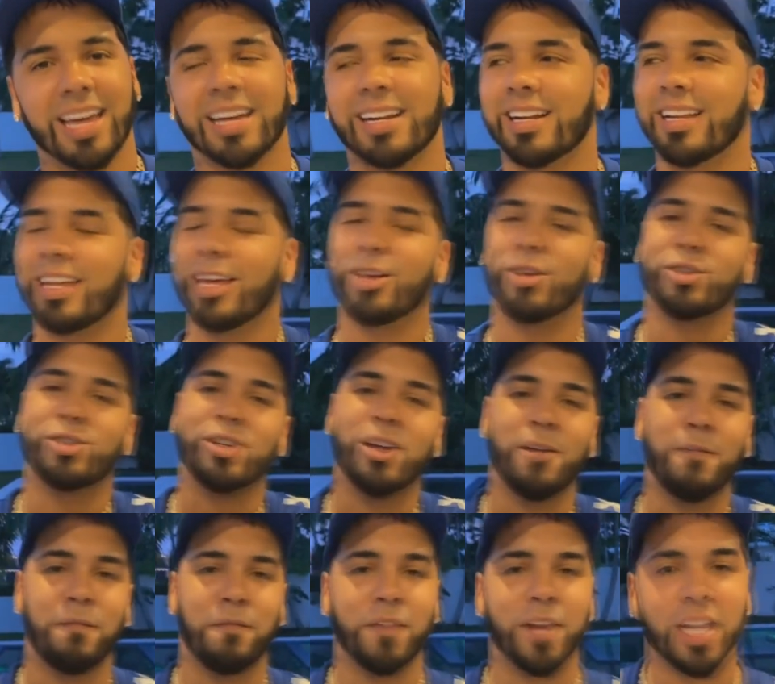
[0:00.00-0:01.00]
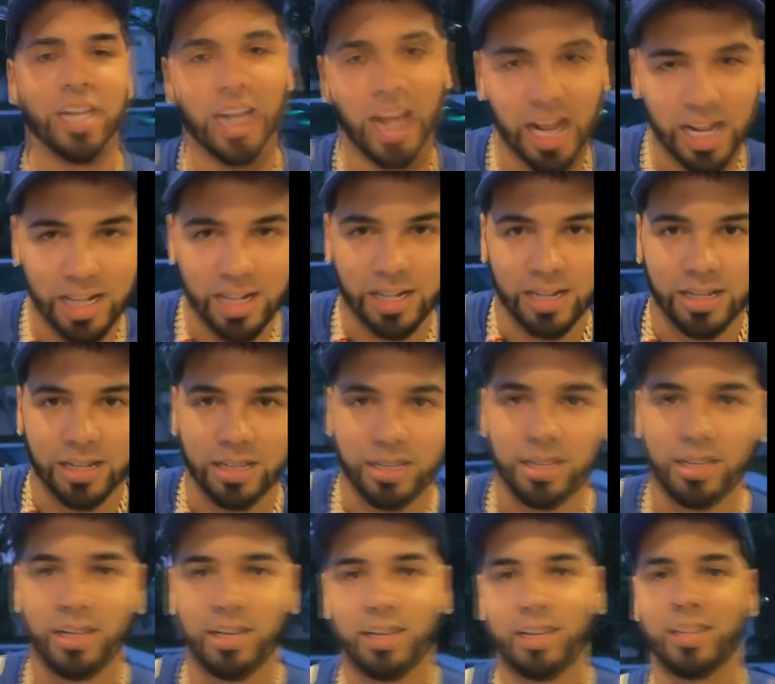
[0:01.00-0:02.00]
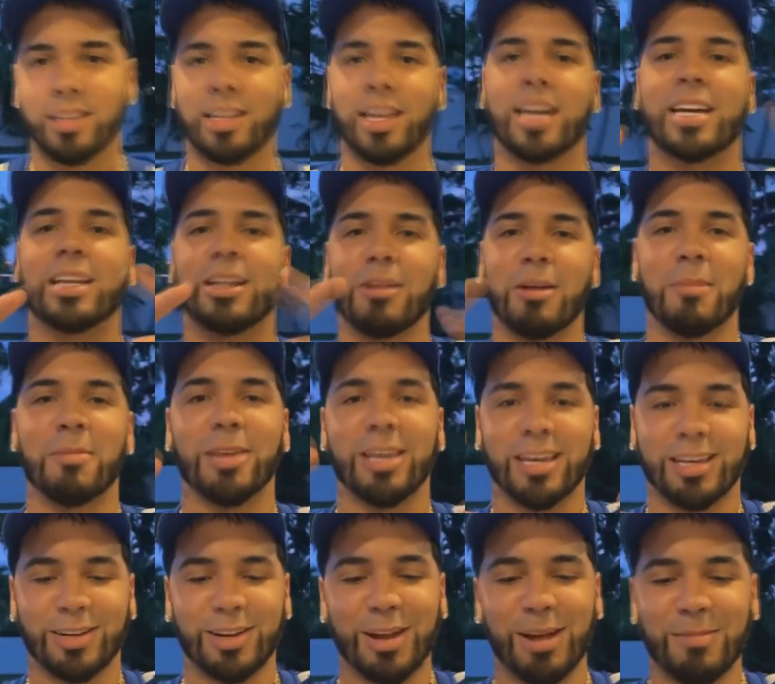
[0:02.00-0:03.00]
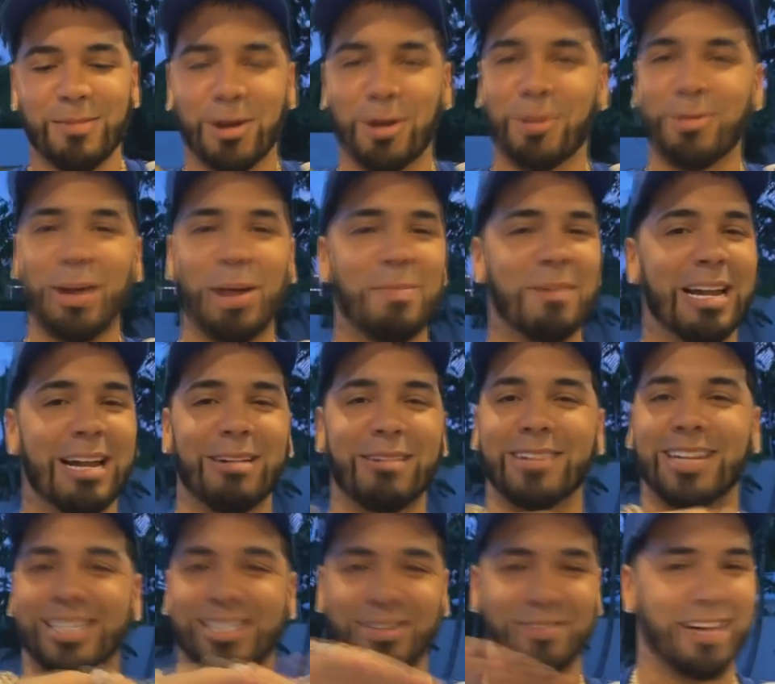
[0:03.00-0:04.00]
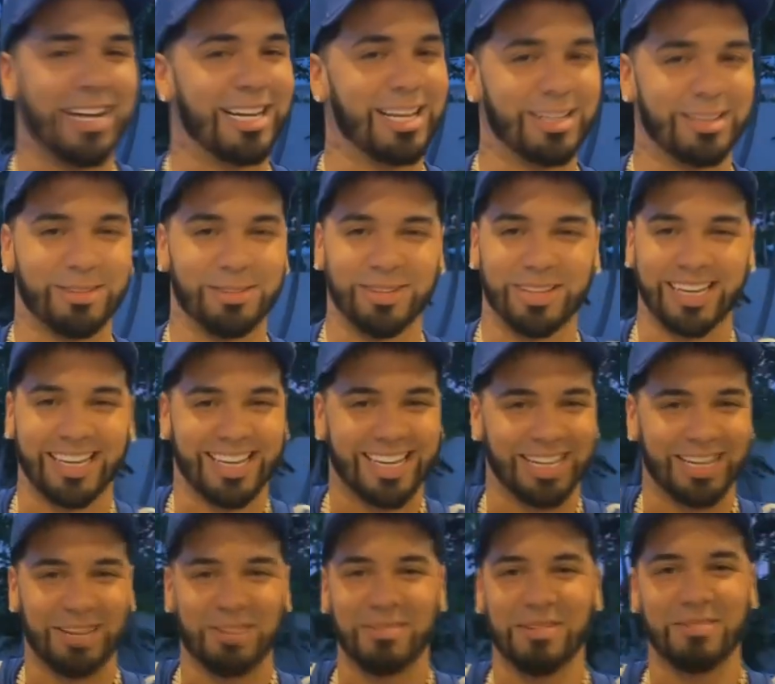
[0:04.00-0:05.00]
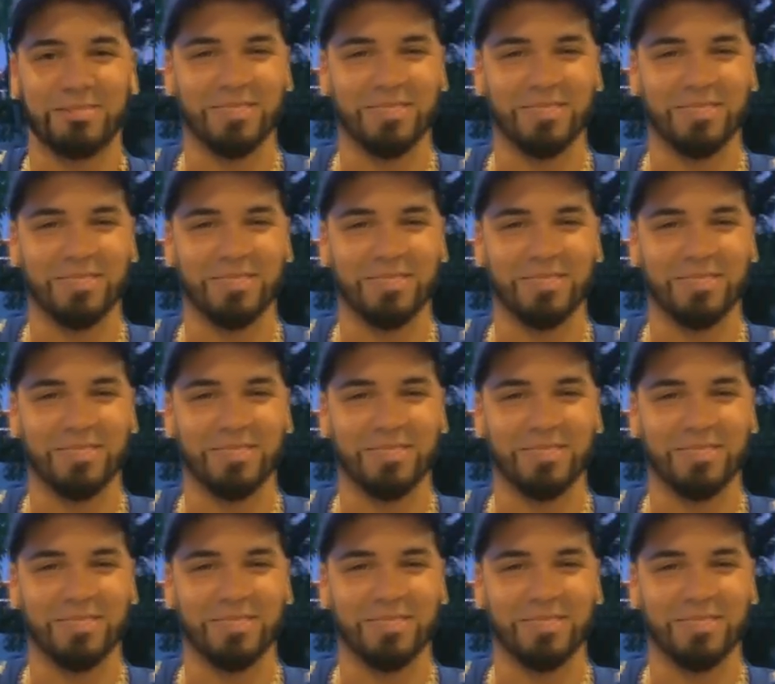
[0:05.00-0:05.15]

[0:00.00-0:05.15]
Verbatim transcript: fuertemente contra la academia tras ser el máximo ganador en los Lati